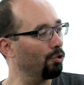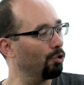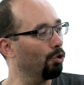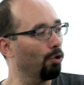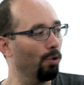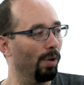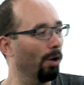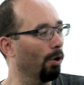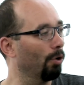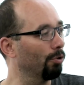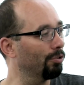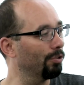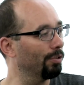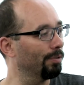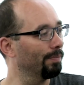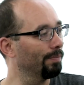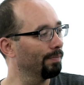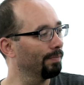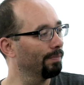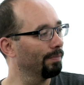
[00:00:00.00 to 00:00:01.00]
ne doit pas en faire de
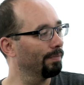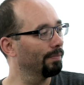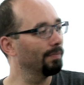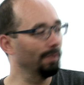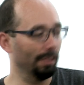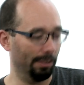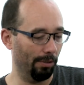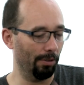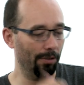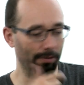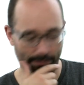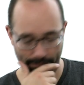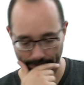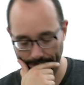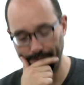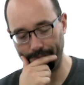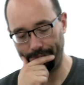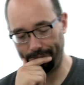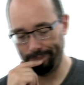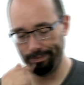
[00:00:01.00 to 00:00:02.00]
la pub. D'accord.
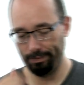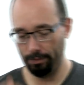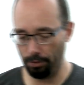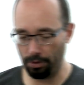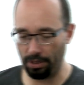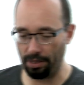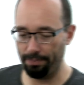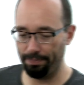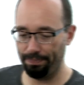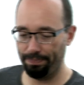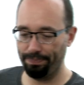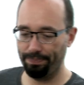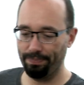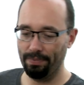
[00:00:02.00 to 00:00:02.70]
Voilà, on doit pas en faire de la